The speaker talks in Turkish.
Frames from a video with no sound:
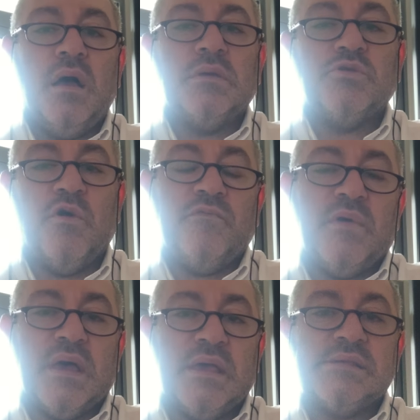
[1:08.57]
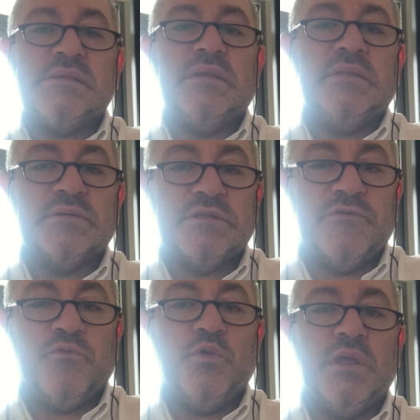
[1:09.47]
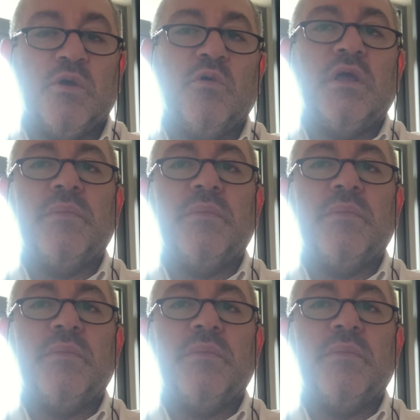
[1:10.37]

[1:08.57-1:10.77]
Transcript: Ahto vahesed yurdefuni kol